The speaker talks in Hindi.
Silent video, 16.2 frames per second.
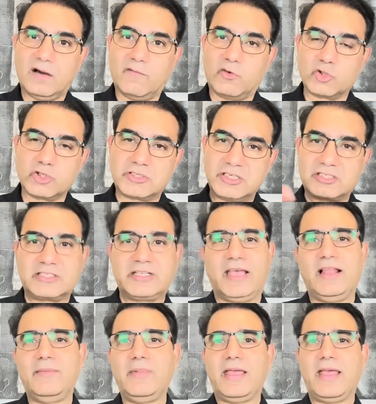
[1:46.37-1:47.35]
वो जो जिस
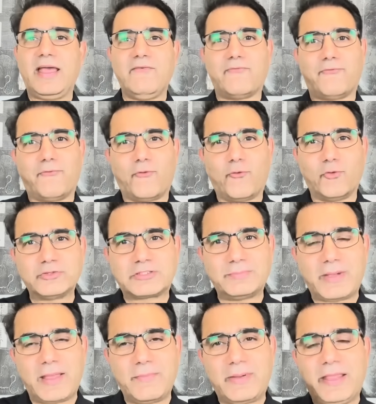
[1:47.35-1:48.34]
जेल में है
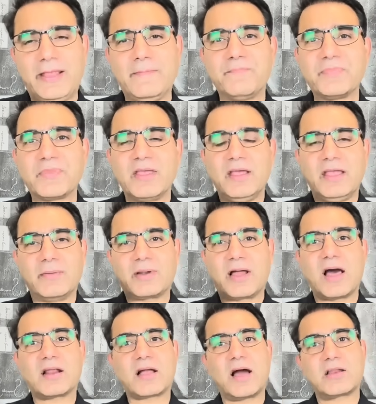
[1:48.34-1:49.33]
उसमें भी
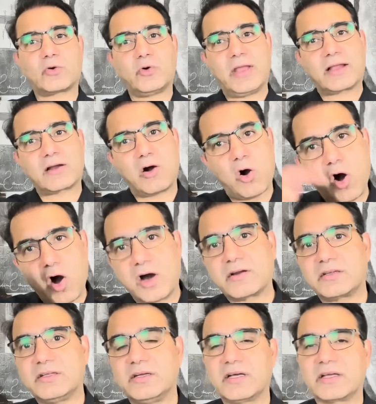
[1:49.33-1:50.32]
इमरान खान को एक
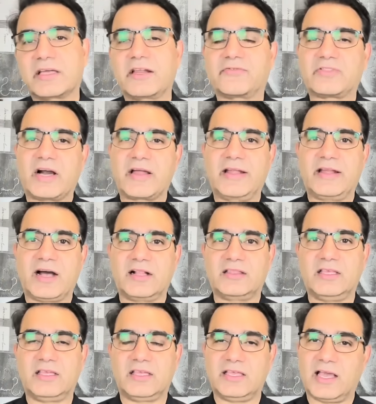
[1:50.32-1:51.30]
और गिरफ्तारी डाल
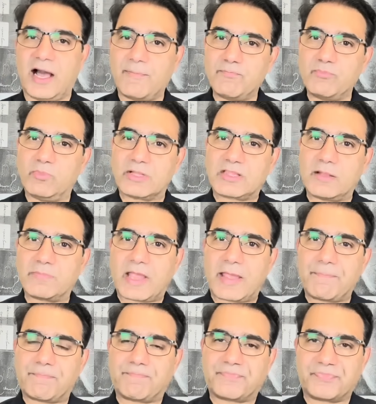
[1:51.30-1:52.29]
दी गई अब मतलब के
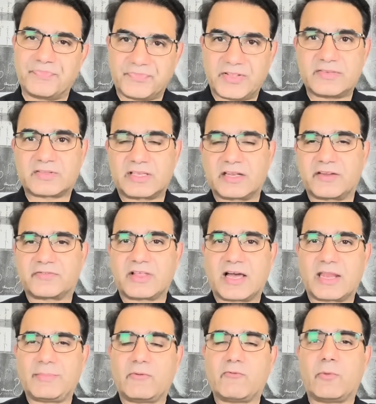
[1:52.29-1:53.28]
जिस
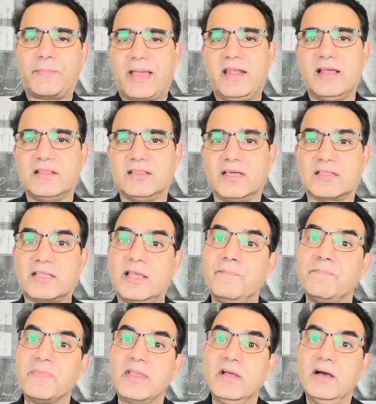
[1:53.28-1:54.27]
गिरफ्तारी में वो पहले अंदर थे
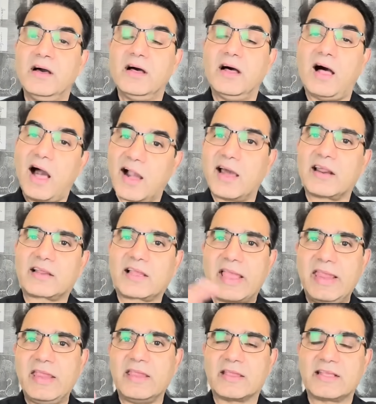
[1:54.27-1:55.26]
अगर
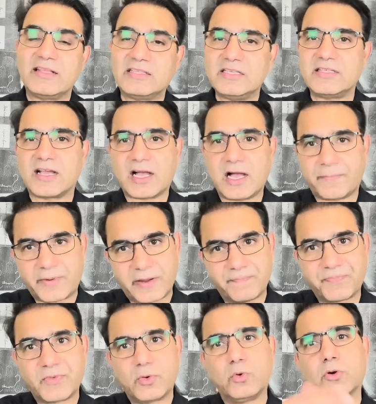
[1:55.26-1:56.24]
कहीं किसी जगह पे
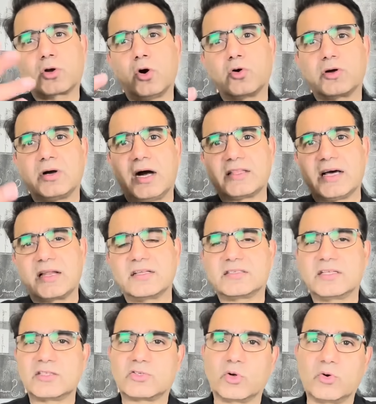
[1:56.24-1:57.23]
उनको अदालत
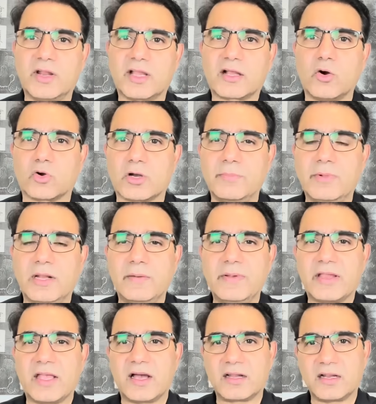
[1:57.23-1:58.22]
से छोड़ने का हुक्म मिल भी
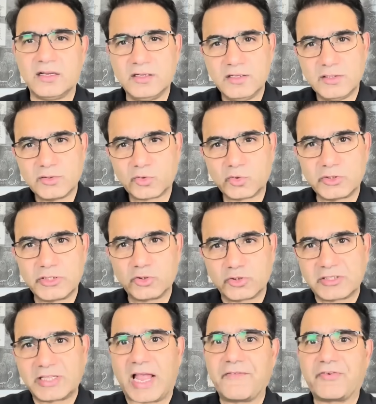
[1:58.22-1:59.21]
गया ना तो ये जो
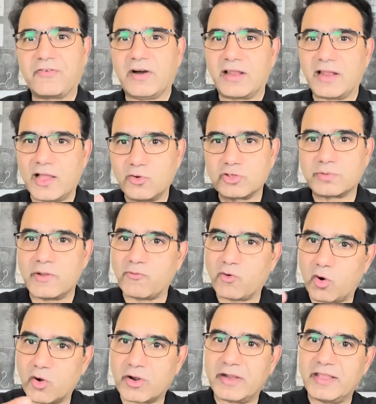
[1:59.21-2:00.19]
साइफर वाला है उसमें वो
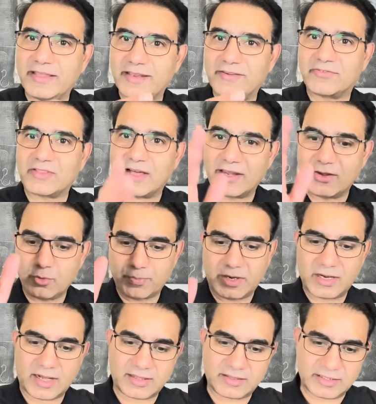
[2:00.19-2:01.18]
ऑलरेडी गिरफ्तारी उन पर
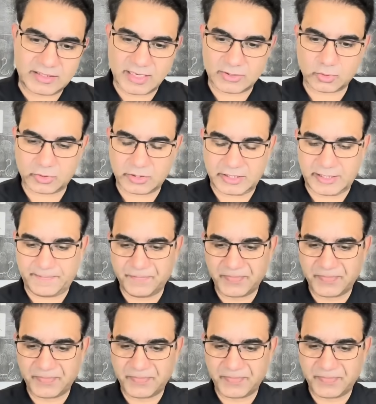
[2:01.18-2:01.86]
डाल दी जा चुकी है